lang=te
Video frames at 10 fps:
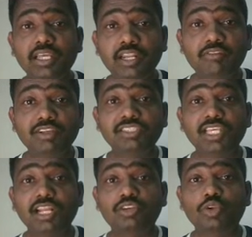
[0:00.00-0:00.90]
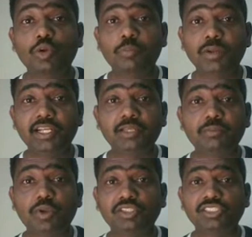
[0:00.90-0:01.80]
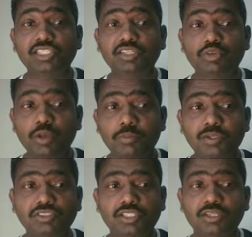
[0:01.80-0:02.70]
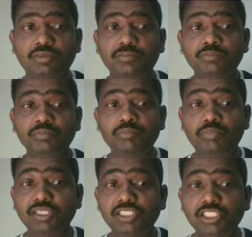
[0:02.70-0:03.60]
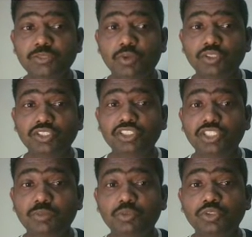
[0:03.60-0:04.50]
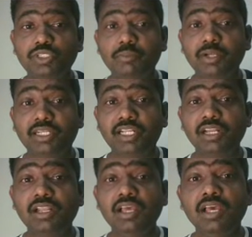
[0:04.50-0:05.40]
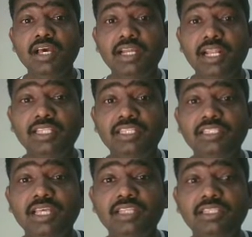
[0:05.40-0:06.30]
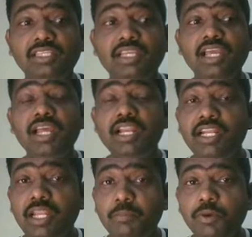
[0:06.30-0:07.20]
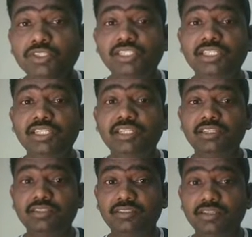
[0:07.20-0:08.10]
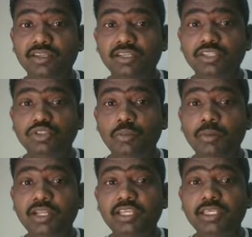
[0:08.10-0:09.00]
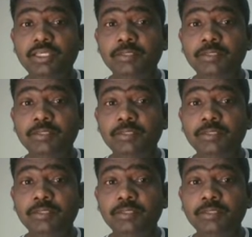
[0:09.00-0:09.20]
రివర్స్ ఎలక్ట్రోప్లేటింగ్ ప్రాసెస్ అని కూడా పిలుస్తారు బట్ దిస్ ప్రాసెస్ రిమూవ్స్ ది మెటీరియల్ రేదర్ దాన్ ది డిపాజిట్ సో మనకి